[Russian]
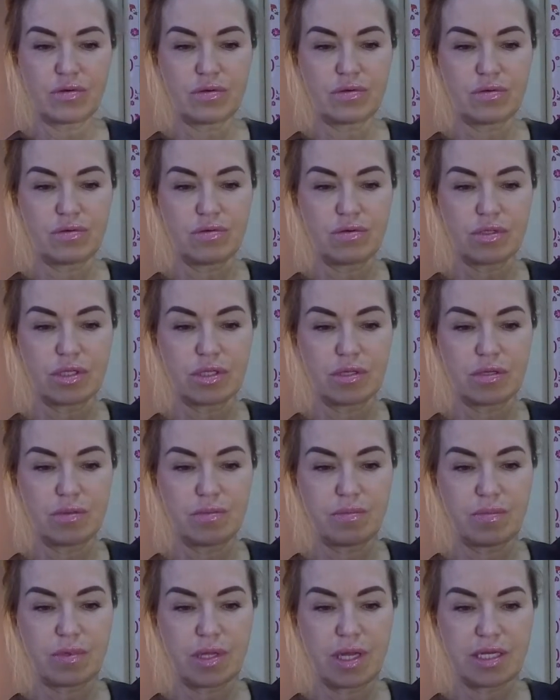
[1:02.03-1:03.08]
от
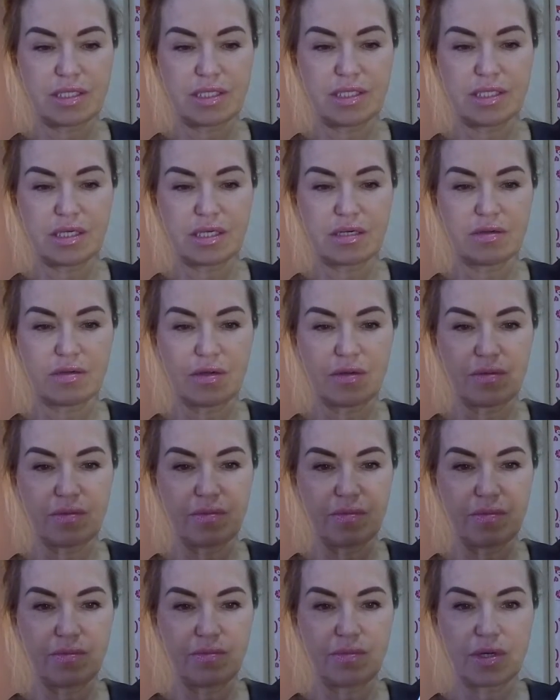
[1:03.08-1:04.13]
пластика
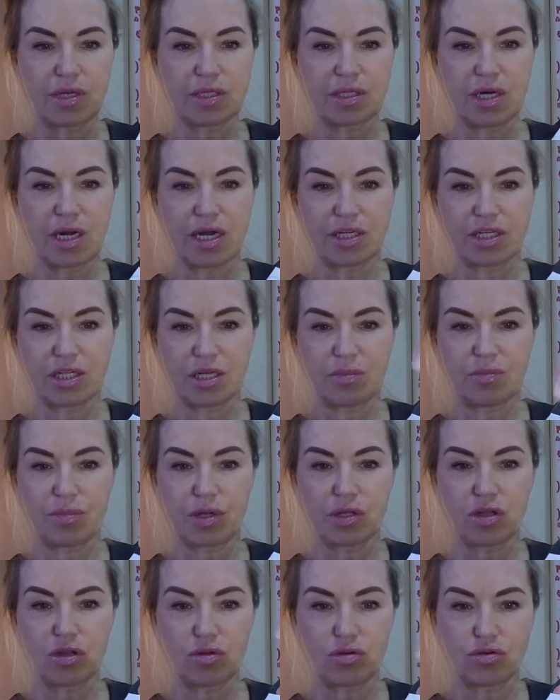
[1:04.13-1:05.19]
прозрачной
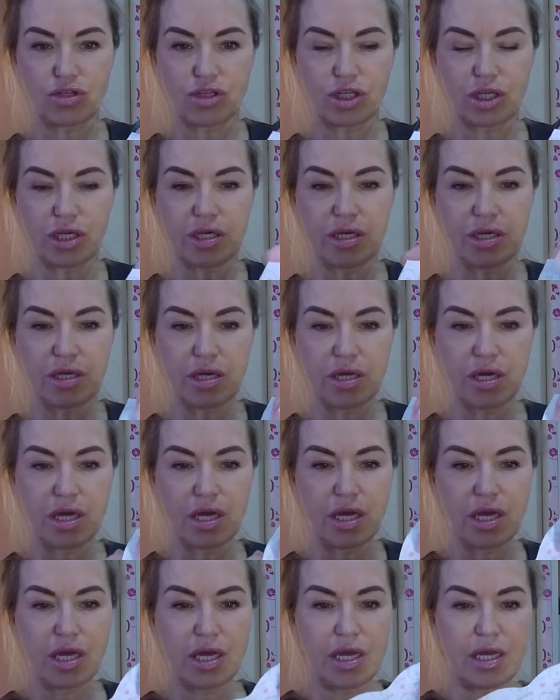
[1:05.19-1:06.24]
подложки
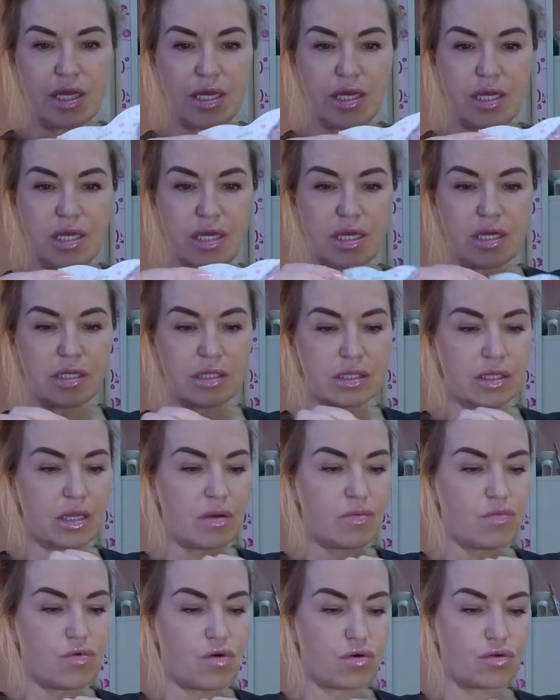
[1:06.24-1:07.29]
и
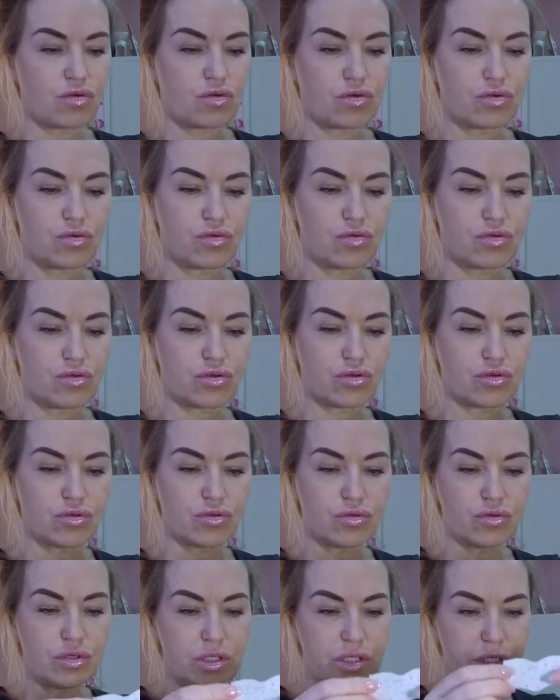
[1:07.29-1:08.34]
на мокрую кожу
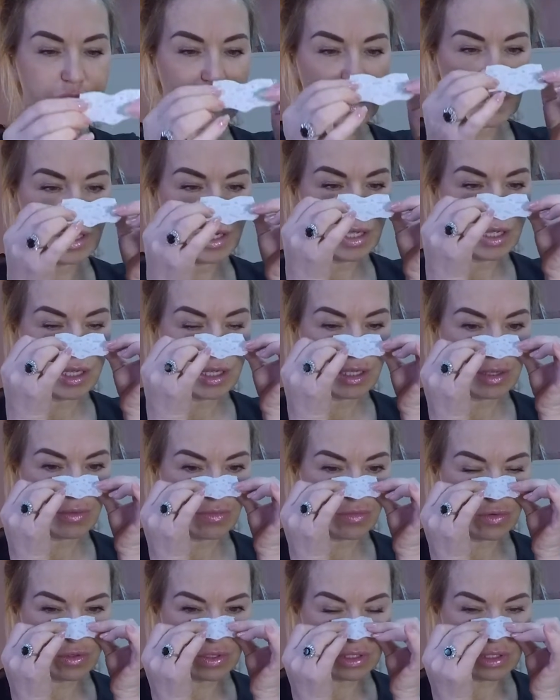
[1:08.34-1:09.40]
носа
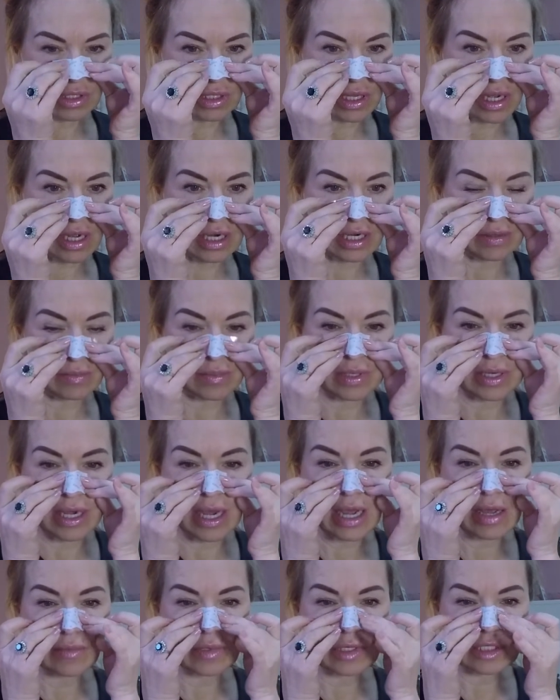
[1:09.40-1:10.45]
его
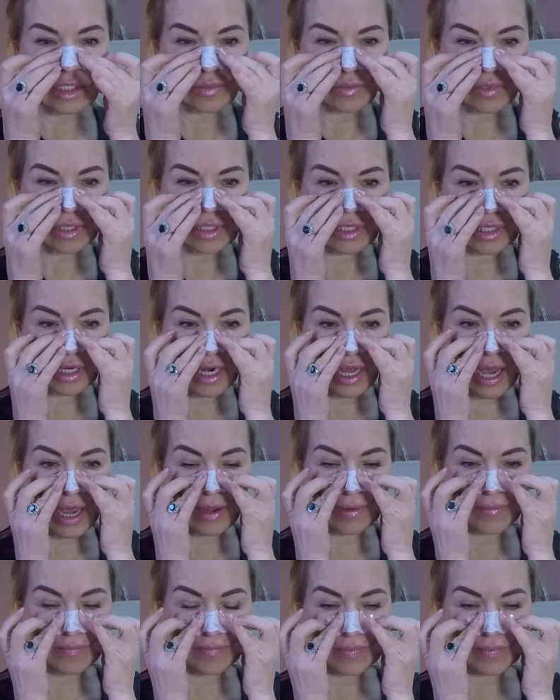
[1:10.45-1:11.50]
налепляем, распределяем.